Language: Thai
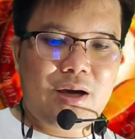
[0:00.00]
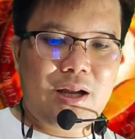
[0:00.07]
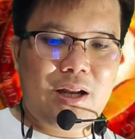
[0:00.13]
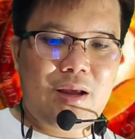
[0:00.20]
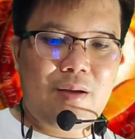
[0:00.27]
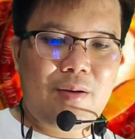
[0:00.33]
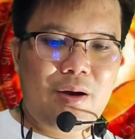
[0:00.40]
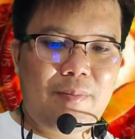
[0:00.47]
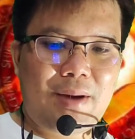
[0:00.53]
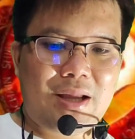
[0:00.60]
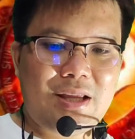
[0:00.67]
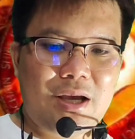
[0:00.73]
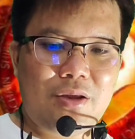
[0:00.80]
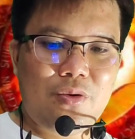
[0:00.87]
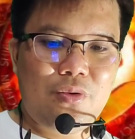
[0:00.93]
อันนี้ก็มา
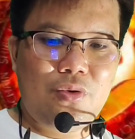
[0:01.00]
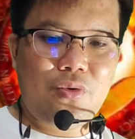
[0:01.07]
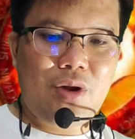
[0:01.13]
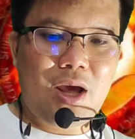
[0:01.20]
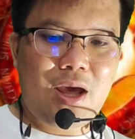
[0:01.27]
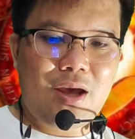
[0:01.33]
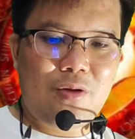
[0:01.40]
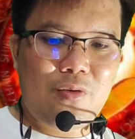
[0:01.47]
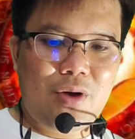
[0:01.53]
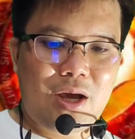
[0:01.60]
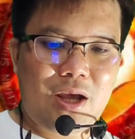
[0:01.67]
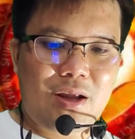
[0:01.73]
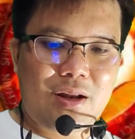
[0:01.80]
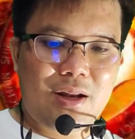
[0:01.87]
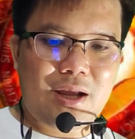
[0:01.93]
จาก U2Day ด้ว
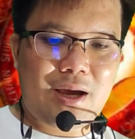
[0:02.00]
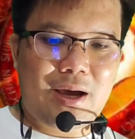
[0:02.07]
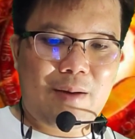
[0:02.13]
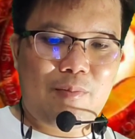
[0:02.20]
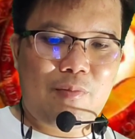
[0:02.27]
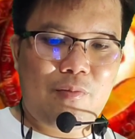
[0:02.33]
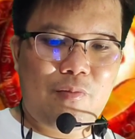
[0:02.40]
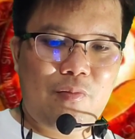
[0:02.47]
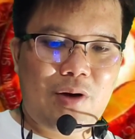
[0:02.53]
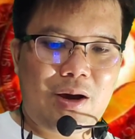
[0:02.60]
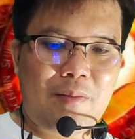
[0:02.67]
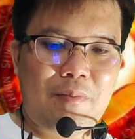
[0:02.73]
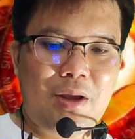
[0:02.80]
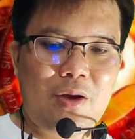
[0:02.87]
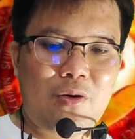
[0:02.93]
ยนะครับ
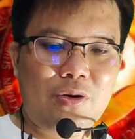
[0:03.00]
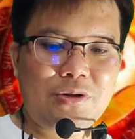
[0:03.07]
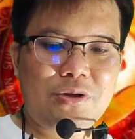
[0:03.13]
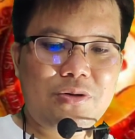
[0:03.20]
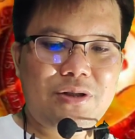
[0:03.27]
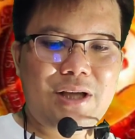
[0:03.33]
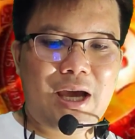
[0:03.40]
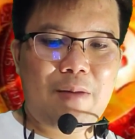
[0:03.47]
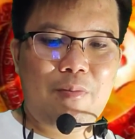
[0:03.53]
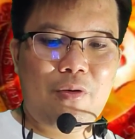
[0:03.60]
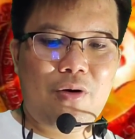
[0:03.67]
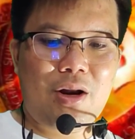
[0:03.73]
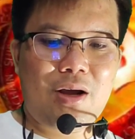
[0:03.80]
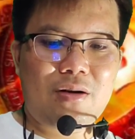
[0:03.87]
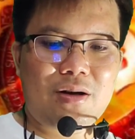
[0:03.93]
ว่ามีคนสนใจโบ
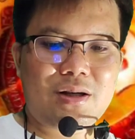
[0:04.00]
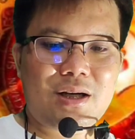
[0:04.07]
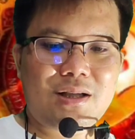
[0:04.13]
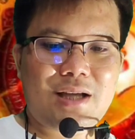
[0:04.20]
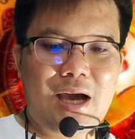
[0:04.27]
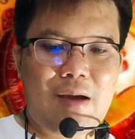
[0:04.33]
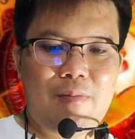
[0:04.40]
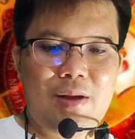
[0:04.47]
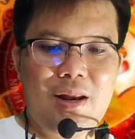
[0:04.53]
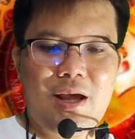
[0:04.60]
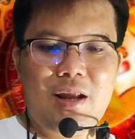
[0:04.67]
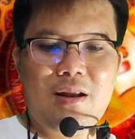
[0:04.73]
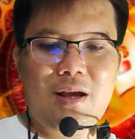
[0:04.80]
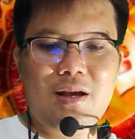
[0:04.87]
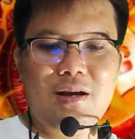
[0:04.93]
นแล้วก็กระจายไปเห
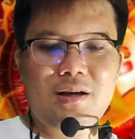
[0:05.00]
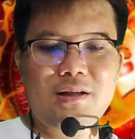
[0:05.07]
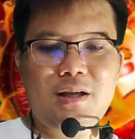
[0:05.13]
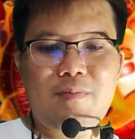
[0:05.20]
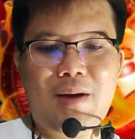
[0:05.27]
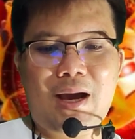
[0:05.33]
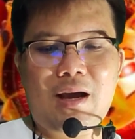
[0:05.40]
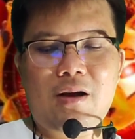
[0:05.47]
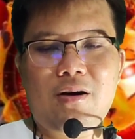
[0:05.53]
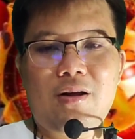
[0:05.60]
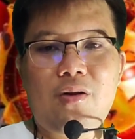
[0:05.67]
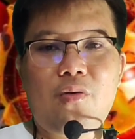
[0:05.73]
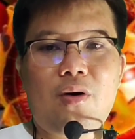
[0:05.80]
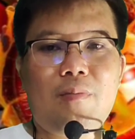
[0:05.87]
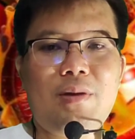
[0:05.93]
รียญในเครือชิบะก็
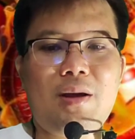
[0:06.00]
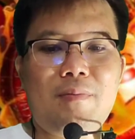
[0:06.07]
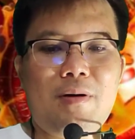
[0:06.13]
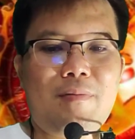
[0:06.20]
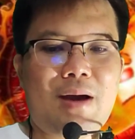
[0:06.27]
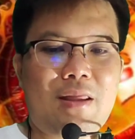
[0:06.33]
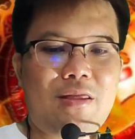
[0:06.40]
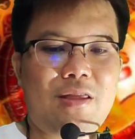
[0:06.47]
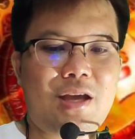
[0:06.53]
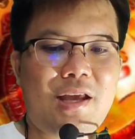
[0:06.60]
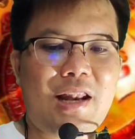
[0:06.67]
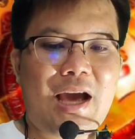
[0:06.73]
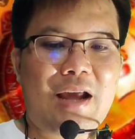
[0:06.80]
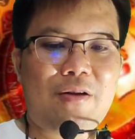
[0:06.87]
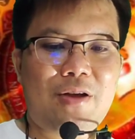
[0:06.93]
รวมถึงประมาณ
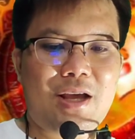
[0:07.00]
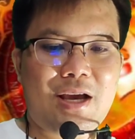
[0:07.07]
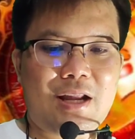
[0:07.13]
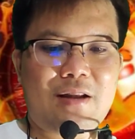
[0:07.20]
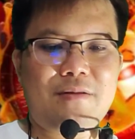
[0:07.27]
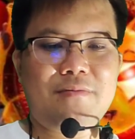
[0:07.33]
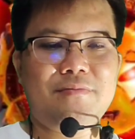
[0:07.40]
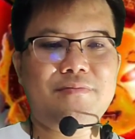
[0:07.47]
4 ล้านด้วยกัน